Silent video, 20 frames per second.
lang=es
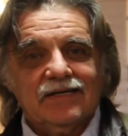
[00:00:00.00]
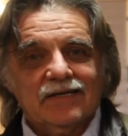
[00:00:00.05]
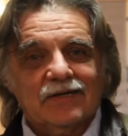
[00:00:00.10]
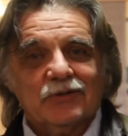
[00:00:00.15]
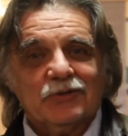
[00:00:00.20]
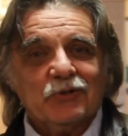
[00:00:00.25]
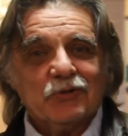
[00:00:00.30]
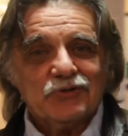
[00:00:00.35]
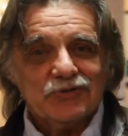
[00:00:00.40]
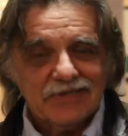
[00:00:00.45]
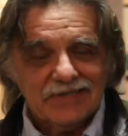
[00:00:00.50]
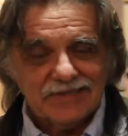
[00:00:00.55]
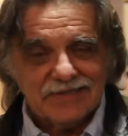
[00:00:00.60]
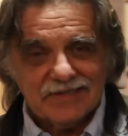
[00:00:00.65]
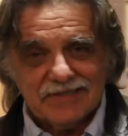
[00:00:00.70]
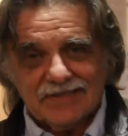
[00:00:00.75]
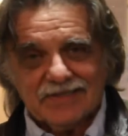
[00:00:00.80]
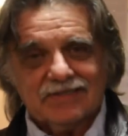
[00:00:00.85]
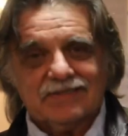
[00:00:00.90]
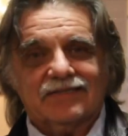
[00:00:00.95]

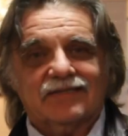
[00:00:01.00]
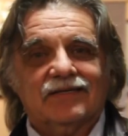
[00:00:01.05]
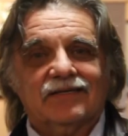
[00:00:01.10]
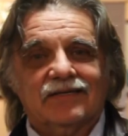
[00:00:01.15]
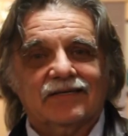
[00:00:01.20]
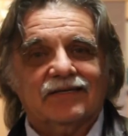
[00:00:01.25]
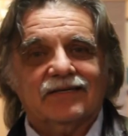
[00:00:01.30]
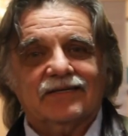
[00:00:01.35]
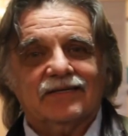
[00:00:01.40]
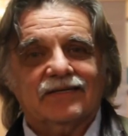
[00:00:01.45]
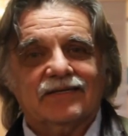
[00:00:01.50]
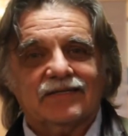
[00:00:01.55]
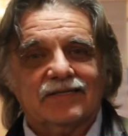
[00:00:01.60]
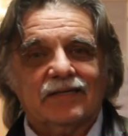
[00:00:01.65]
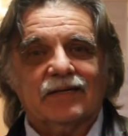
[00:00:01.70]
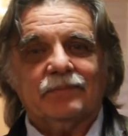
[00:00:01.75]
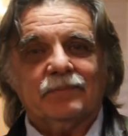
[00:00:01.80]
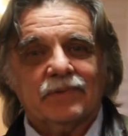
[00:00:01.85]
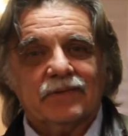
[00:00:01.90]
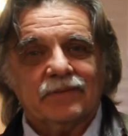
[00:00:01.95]
conocidas, eh,
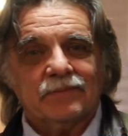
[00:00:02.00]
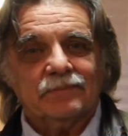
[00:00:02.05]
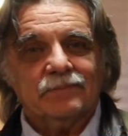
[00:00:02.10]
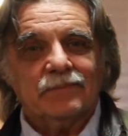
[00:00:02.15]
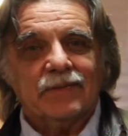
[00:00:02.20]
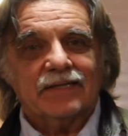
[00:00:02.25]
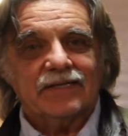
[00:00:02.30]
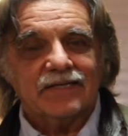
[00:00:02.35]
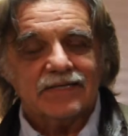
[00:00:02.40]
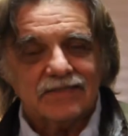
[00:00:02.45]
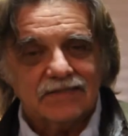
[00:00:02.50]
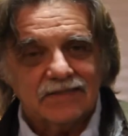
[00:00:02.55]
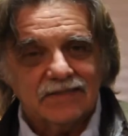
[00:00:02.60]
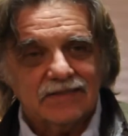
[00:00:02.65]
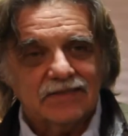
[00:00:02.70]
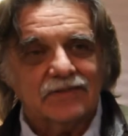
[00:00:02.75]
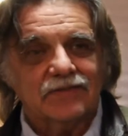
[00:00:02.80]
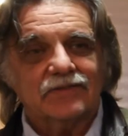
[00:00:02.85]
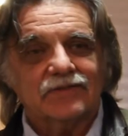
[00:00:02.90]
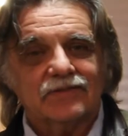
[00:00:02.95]
haya
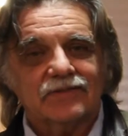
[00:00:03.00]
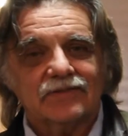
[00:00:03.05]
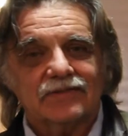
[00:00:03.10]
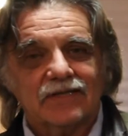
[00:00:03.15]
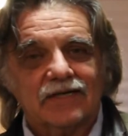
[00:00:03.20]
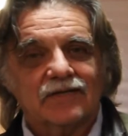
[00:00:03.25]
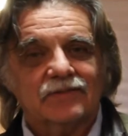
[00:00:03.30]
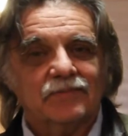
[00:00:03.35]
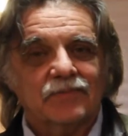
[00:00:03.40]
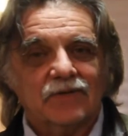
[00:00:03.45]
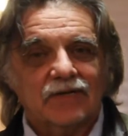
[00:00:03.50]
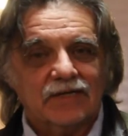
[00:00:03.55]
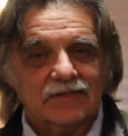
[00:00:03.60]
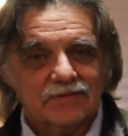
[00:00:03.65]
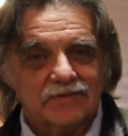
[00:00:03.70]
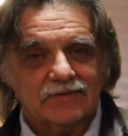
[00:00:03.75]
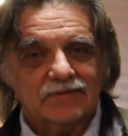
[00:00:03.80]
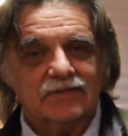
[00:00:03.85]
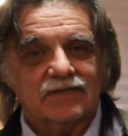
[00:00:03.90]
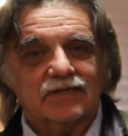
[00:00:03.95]
permanecido esta
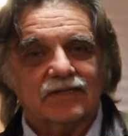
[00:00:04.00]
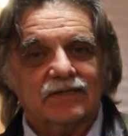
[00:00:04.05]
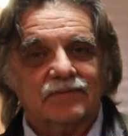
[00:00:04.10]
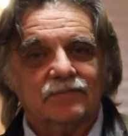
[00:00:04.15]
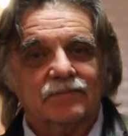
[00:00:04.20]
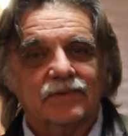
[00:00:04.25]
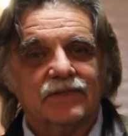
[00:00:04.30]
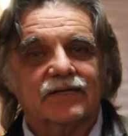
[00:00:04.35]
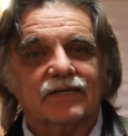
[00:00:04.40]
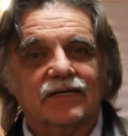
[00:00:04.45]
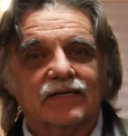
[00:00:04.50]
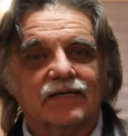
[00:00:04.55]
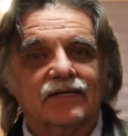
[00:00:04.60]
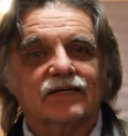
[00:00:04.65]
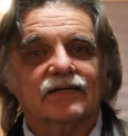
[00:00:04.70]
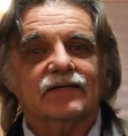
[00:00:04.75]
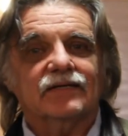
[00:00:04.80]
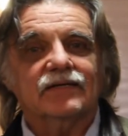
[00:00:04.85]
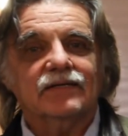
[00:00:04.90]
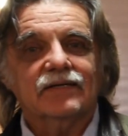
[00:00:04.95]
convocatoria que
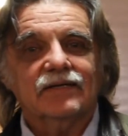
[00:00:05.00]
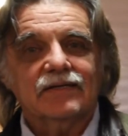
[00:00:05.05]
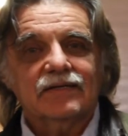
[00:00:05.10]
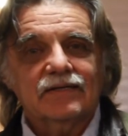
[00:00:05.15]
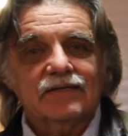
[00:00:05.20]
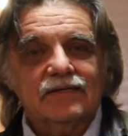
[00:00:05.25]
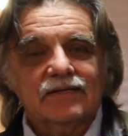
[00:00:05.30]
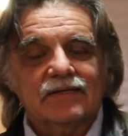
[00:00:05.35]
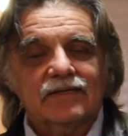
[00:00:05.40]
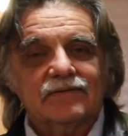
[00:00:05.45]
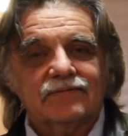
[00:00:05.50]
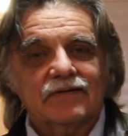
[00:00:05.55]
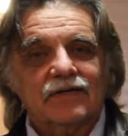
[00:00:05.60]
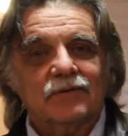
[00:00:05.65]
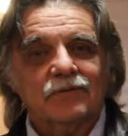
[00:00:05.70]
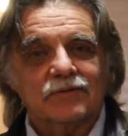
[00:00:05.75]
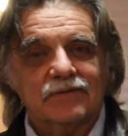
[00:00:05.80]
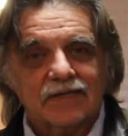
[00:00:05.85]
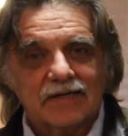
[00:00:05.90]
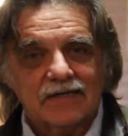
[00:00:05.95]
implica la
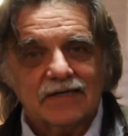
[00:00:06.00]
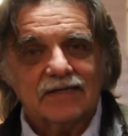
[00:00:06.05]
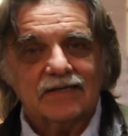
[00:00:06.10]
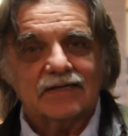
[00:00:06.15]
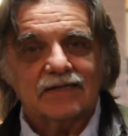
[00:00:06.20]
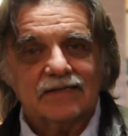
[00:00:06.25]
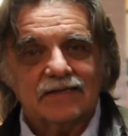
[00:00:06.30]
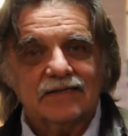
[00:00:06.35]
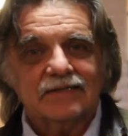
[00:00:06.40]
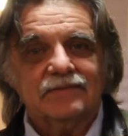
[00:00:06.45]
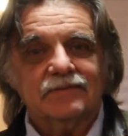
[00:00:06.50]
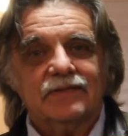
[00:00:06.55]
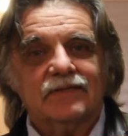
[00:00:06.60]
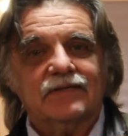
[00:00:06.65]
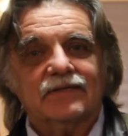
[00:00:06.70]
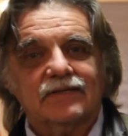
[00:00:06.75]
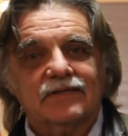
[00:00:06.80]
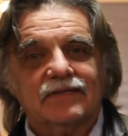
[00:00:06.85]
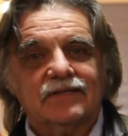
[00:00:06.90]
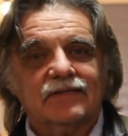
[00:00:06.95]
Facultad
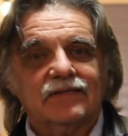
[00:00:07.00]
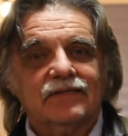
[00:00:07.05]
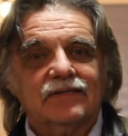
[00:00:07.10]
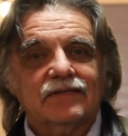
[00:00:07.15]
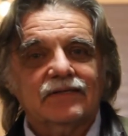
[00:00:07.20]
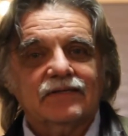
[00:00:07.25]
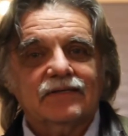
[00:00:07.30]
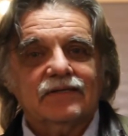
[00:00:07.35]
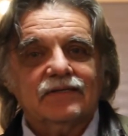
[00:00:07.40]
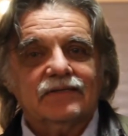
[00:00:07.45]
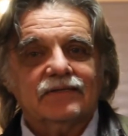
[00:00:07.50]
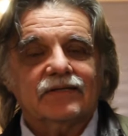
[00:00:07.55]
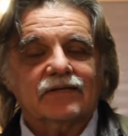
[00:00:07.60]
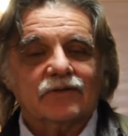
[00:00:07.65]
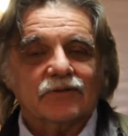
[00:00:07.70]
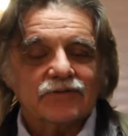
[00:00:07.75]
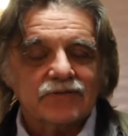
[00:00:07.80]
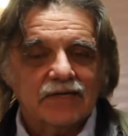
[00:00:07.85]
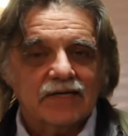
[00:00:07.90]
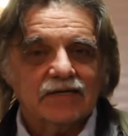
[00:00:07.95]
Libre de
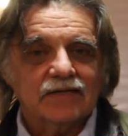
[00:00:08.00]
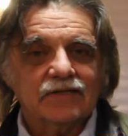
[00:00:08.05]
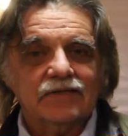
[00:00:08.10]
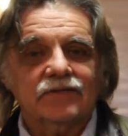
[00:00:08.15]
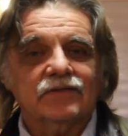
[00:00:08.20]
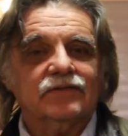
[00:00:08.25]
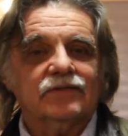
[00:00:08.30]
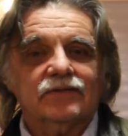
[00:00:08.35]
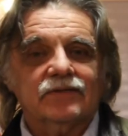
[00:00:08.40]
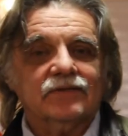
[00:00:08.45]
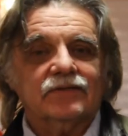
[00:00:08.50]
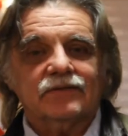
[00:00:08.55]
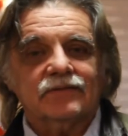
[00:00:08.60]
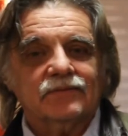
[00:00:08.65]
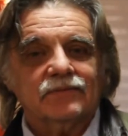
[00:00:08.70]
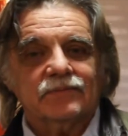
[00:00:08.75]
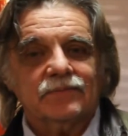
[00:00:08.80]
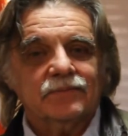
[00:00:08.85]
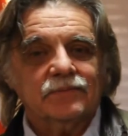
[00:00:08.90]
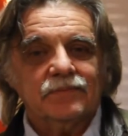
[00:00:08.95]

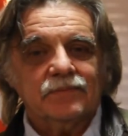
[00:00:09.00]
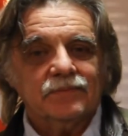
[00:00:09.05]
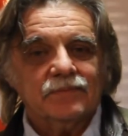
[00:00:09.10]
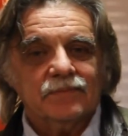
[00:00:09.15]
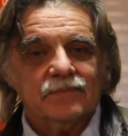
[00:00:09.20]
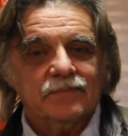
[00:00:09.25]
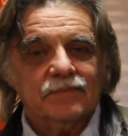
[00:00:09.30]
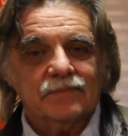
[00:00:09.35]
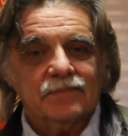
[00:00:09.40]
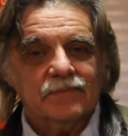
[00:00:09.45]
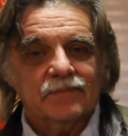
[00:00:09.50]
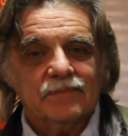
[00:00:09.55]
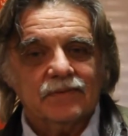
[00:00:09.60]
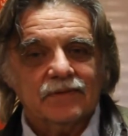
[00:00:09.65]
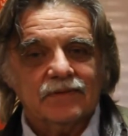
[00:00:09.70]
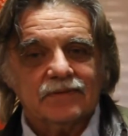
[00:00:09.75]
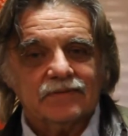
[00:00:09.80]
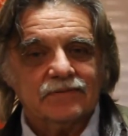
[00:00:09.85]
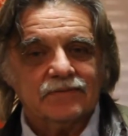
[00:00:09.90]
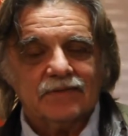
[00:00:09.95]
Rosario mm,
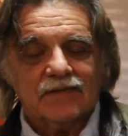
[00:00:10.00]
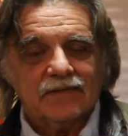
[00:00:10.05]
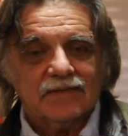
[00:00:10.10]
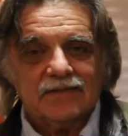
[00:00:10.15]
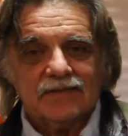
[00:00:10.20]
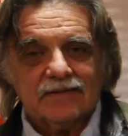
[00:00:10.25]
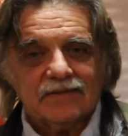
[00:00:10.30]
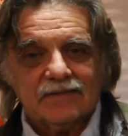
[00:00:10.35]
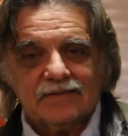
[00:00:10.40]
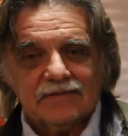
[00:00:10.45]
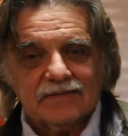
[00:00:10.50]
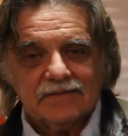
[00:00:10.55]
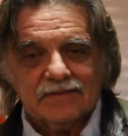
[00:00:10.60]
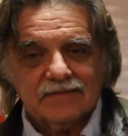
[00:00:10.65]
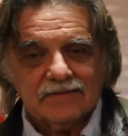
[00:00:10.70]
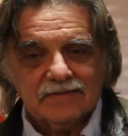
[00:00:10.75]
es una,